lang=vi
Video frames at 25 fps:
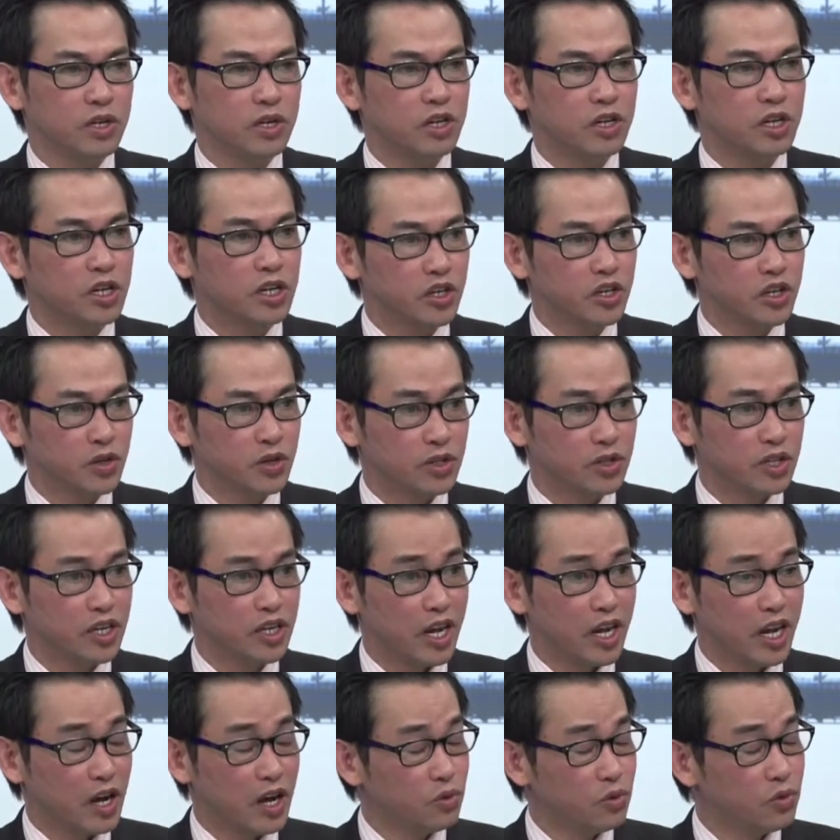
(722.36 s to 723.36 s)
rất là nhiều tới
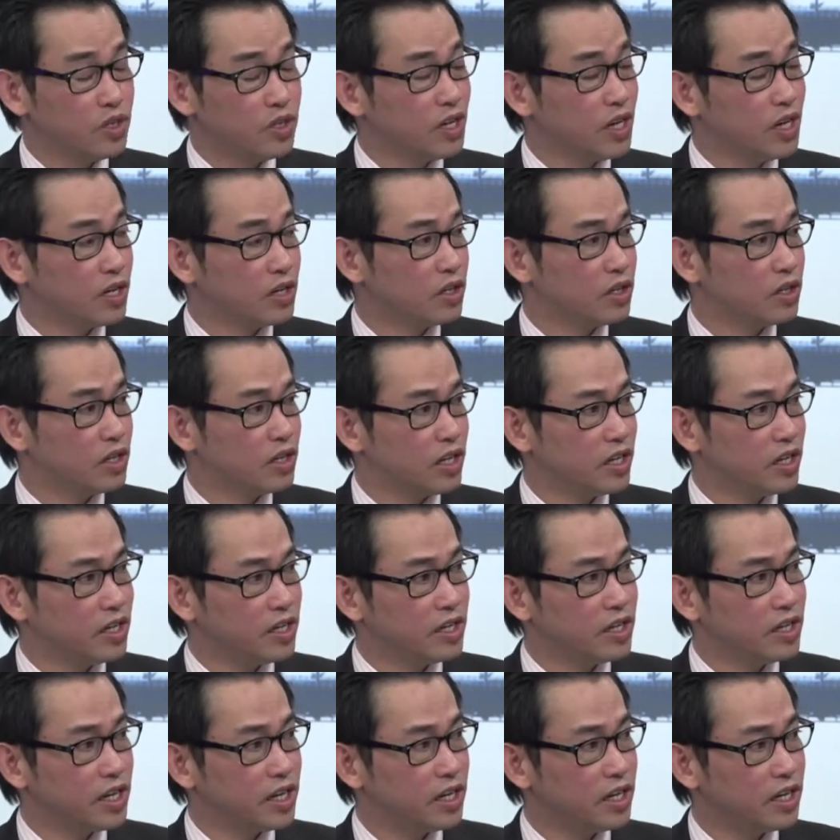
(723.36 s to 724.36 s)
não như là có thể
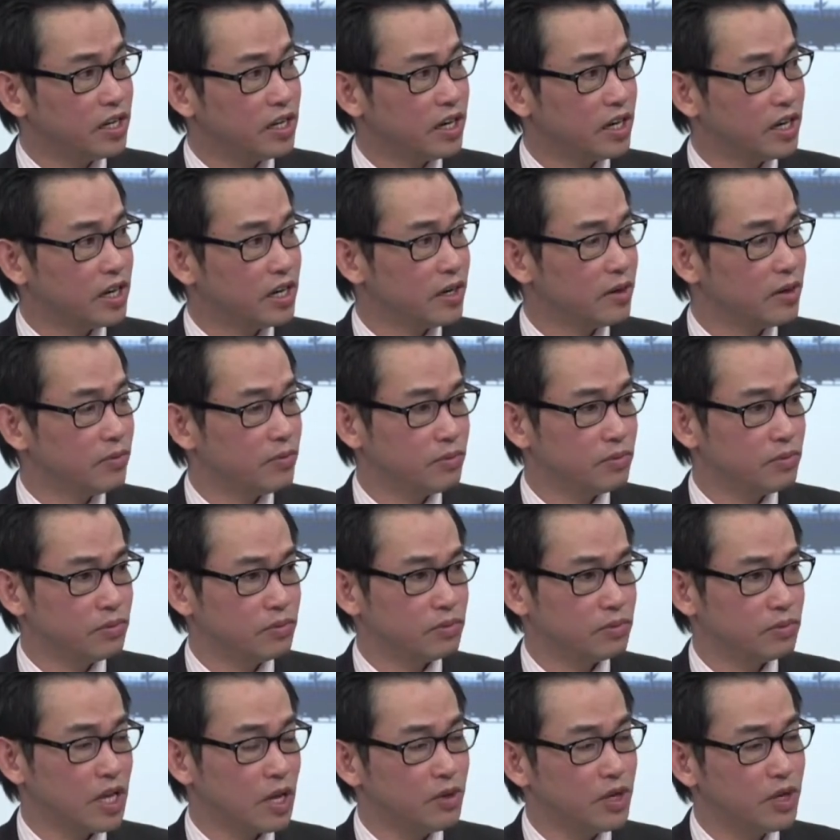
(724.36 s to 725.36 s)
gây ra um,
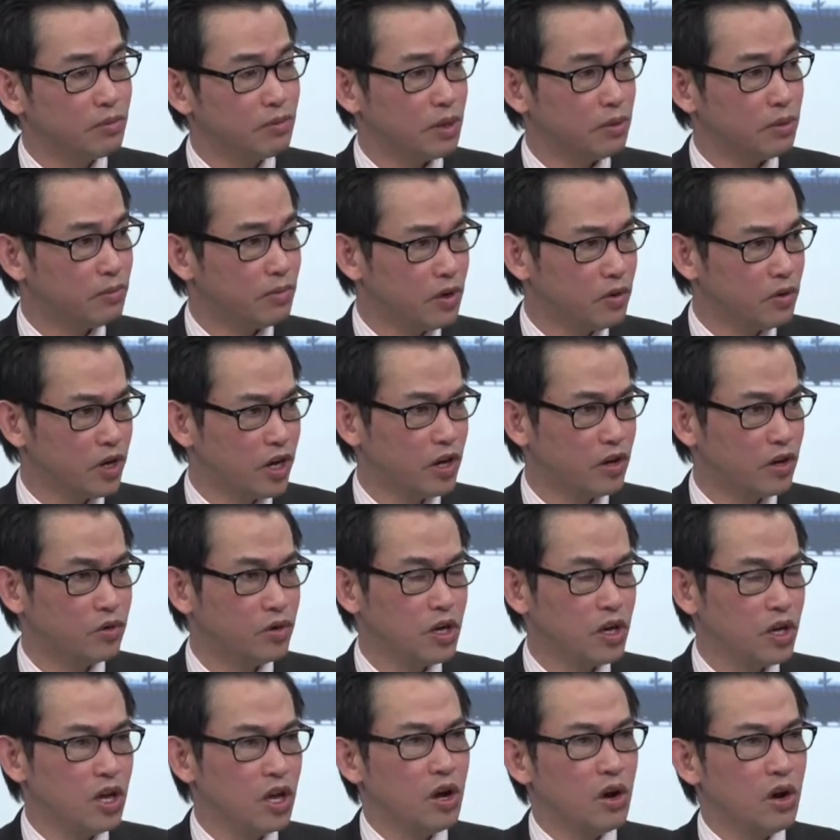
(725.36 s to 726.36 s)
tai biến mạch máu não.
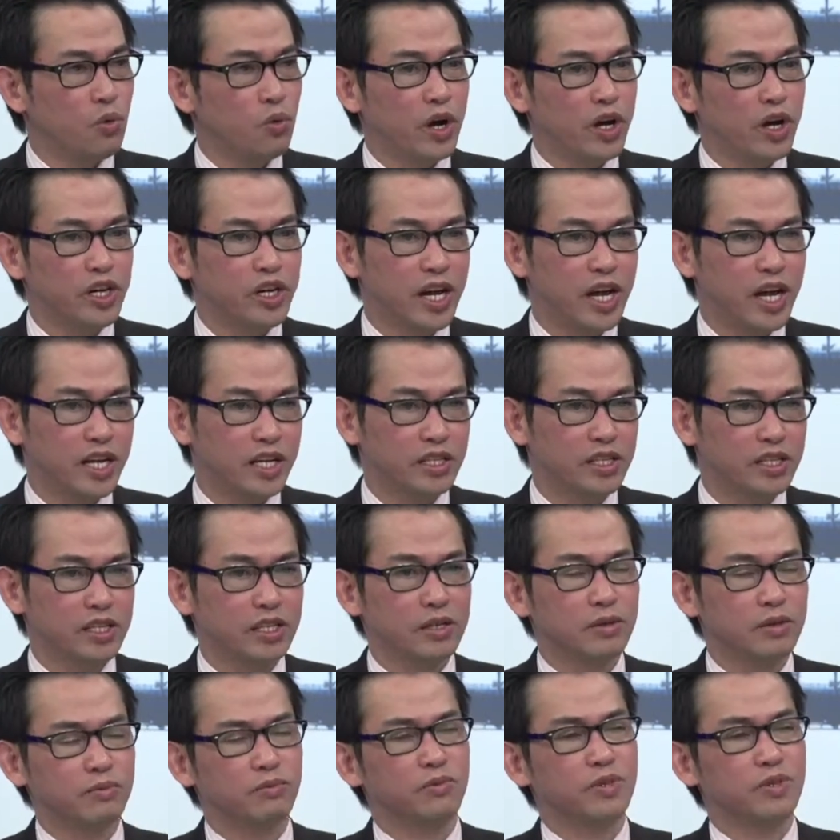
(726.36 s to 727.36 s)
Ngoài ra
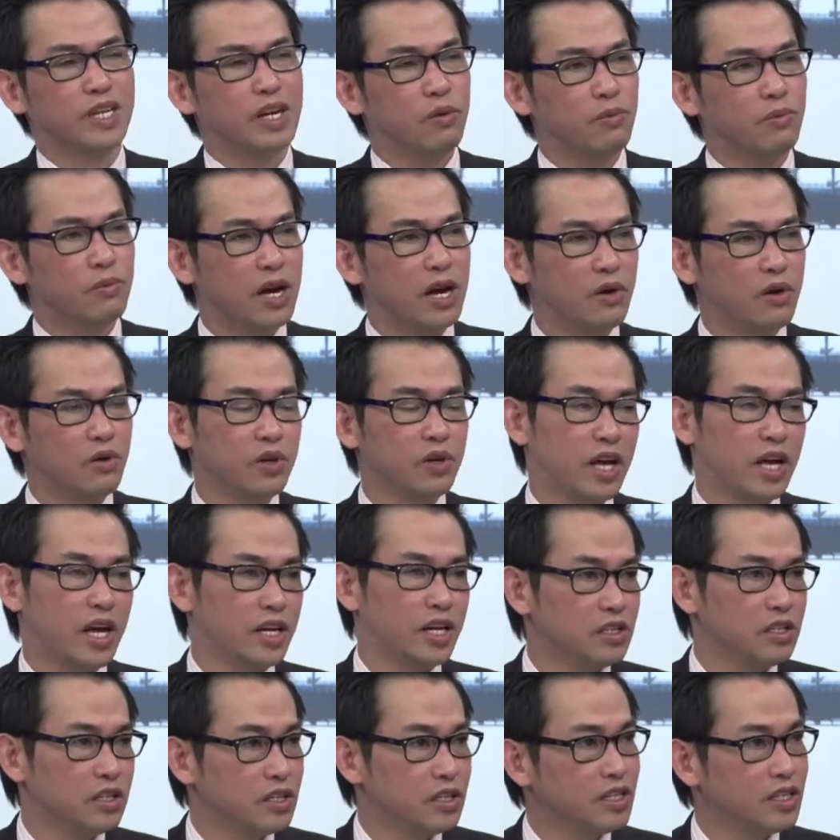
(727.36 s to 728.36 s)
thì cao máu này
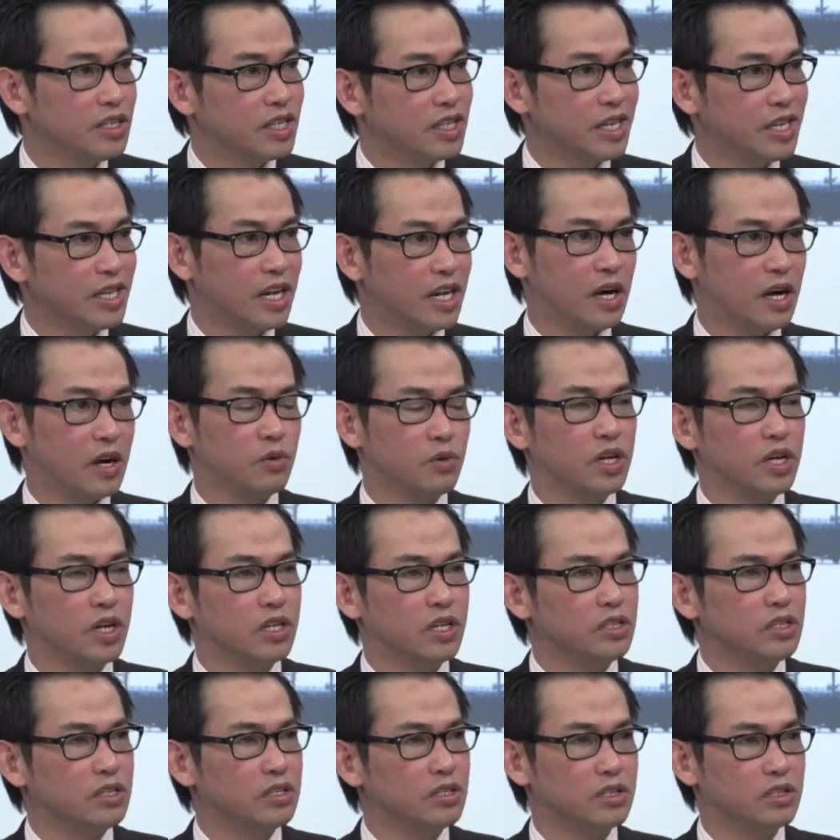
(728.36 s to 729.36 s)
ảnh hưởng như thế nào
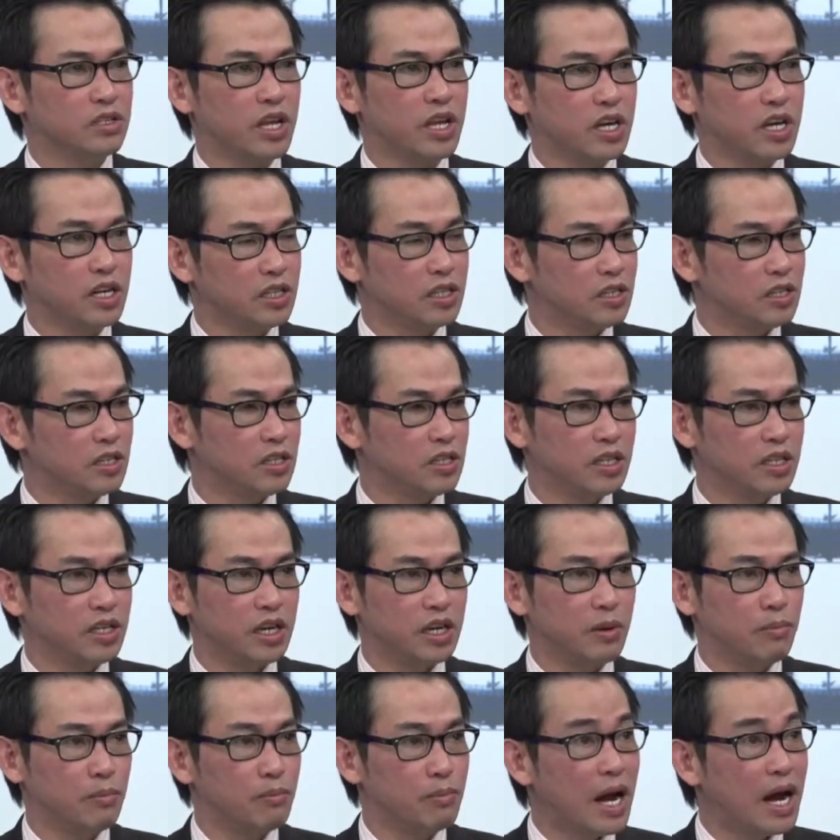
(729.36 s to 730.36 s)
đến thận hay
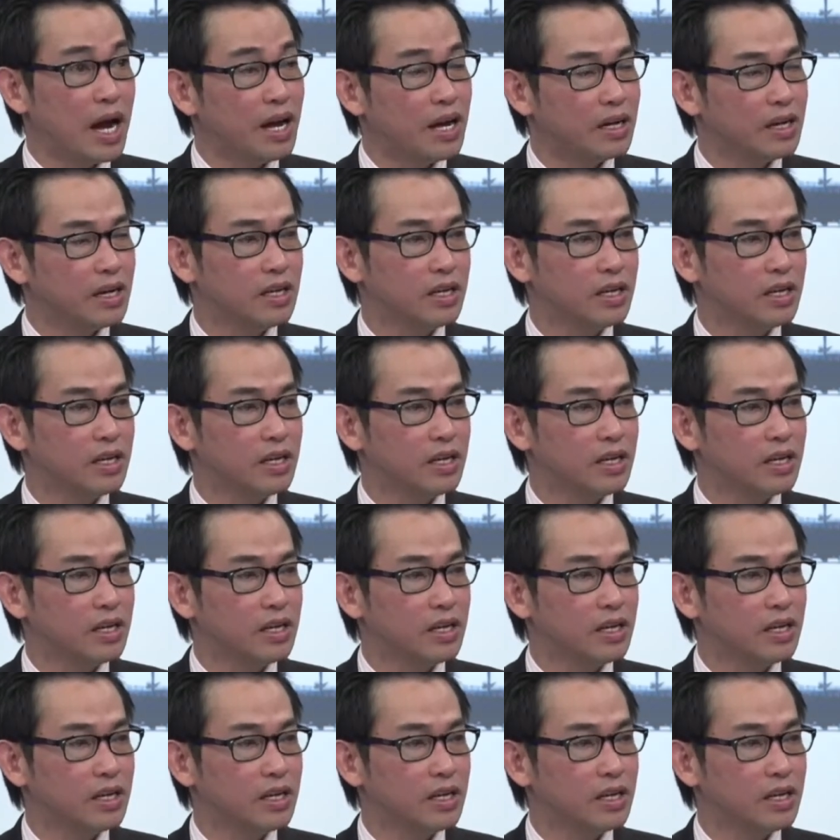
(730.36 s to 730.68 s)
là mắt